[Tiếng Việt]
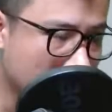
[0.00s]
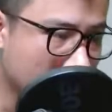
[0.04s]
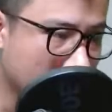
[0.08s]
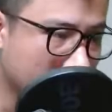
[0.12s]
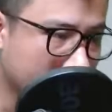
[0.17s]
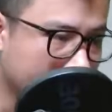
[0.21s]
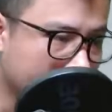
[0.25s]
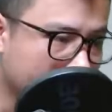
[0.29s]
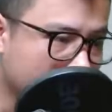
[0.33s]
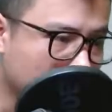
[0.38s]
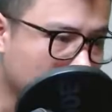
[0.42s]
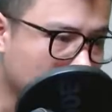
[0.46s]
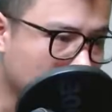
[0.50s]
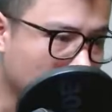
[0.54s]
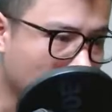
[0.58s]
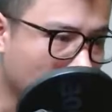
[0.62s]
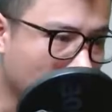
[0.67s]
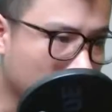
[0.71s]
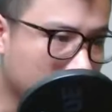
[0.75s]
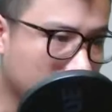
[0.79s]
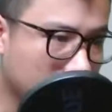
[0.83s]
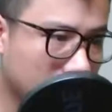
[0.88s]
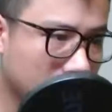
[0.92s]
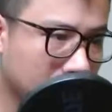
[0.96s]
Ngay lúc đó
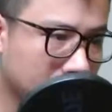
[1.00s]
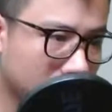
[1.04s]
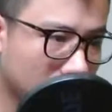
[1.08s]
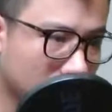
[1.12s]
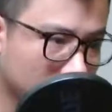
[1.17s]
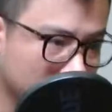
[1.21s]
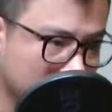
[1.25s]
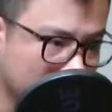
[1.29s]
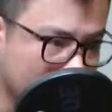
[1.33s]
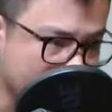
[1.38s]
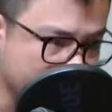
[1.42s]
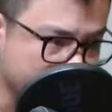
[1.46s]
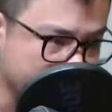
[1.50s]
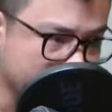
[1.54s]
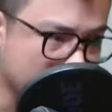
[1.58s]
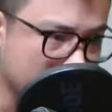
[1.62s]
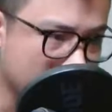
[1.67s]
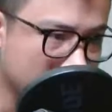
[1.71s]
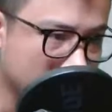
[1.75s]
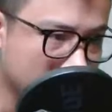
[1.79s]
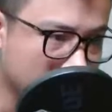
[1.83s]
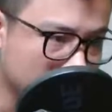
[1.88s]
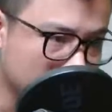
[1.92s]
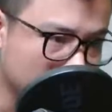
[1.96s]
thì Lâm Động cảm giác
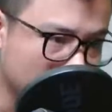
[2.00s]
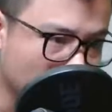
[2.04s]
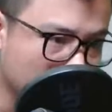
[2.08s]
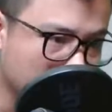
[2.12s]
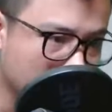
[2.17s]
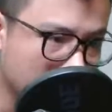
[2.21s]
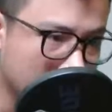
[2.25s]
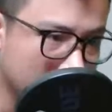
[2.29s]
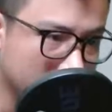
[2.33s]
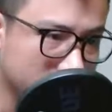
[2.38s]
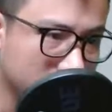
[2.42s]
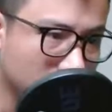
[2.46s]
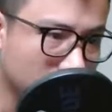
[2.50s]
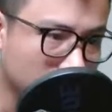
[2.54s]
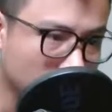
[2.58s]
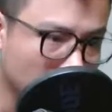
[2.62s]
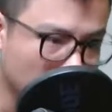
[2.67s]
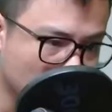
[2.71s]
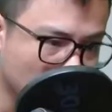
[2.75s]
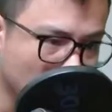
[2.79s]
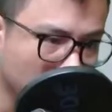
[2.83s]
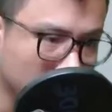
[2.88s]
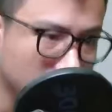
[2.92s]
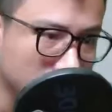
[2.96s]
được rõ ràng trong núi
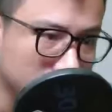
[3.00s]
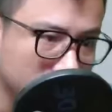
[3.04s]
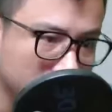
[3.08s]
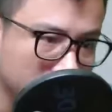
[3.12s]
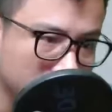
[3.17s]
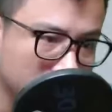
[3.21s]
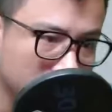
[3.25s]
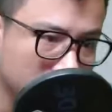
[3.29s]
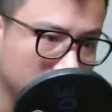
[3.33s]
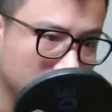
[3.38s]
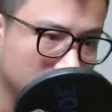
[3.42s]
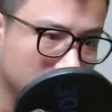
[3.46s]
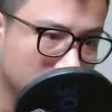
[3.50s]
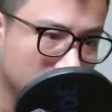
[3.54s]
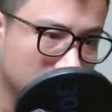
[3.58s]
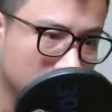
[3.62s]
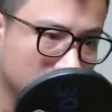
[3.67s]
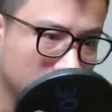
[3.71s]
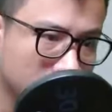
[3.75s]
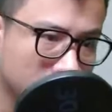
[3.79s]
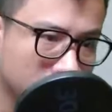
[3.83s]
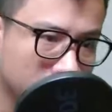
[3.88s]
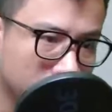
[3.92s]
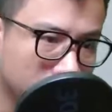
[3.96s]
có động tĩnh.
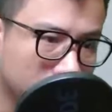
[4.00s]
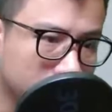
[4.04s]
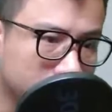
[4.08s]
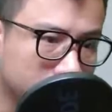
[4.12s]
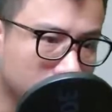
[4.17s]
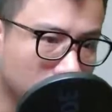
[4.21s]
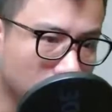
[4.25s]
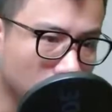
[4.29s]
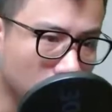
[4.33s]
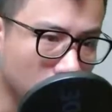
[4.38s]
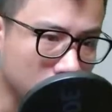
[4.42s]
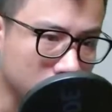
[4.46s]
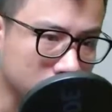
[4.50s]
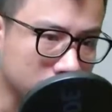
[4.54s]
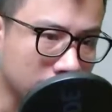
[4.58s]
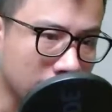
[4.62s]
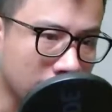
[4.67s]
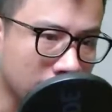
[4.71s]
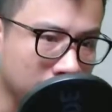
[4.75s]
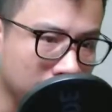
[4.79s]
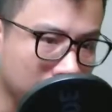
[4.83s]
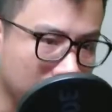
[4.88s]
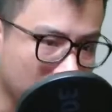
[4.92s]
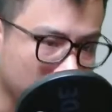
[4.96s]
Bên trong quầng
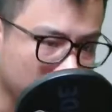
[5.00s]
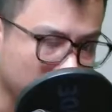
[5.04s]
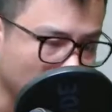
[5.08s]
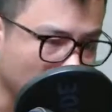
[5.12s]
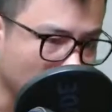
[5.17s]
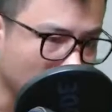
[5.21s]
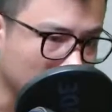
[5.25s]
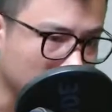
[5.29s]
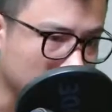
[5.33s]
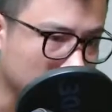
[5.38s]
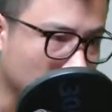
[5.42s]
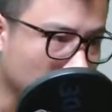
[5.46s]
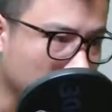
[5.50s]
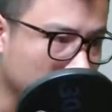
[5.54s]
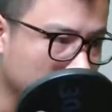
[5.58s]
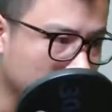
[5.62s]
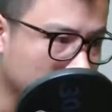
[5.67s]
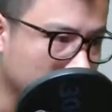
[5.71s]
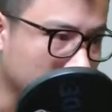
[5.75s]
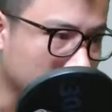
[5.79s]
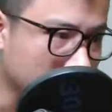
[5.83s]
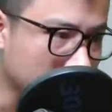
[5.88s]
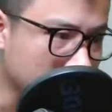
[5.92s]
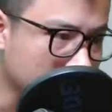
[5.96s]
sáng bao phủ xuất
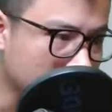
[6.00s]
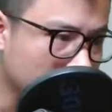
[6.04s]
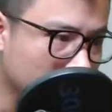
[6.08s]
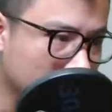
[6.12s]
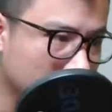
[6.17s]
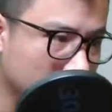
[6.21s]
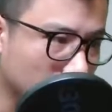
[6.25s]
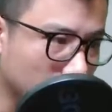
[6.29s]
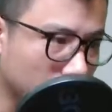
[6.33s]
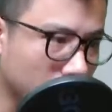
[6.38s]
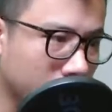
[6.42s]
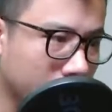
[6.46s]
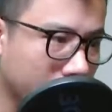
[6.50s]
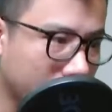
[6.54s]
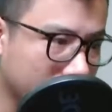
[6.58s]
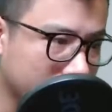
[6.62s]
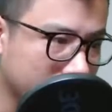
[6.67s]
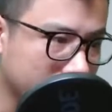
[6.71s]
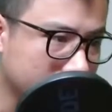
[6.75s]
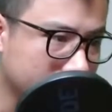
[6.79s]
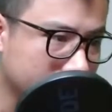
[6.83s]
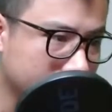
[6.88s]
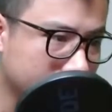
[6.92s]
hiện rất nhiều thân ảnh.